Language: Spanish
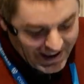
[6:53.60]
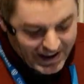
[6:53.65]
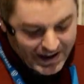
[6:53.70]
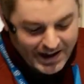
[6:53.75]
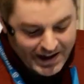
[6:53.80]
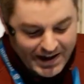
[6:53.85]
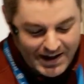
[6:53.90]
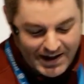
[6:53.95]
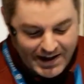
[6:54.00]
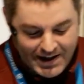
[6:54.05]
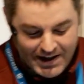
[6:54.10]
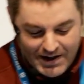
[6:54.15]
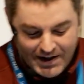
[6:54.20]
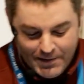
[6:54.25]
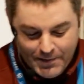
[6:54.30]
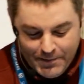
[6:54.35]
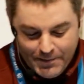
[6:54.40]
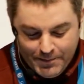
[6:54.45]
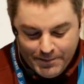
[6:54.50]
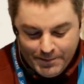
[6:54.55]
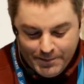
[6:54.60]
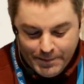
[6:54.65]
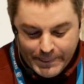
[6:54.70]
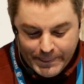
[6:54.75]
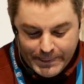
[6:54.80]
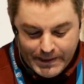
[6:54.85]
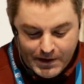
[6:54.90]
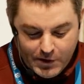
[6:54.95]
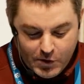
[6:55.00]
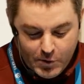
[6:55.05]

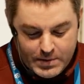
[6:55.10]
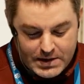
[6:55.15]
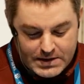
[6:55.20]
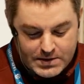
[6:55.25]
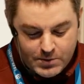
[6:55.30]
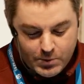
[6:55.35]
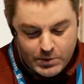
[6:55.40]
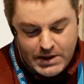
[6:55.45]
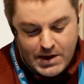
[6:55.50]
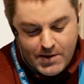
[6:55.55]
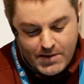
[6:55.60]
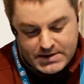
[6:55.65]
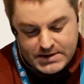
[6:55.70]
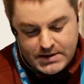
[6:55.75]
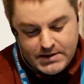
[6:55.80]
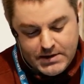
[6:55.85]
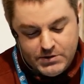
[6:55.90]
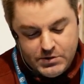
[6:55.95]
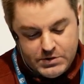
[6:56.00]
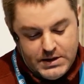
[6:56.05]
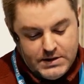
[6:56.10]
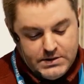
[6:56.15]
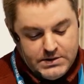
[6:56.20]
Em, copia de seguridad base de datos y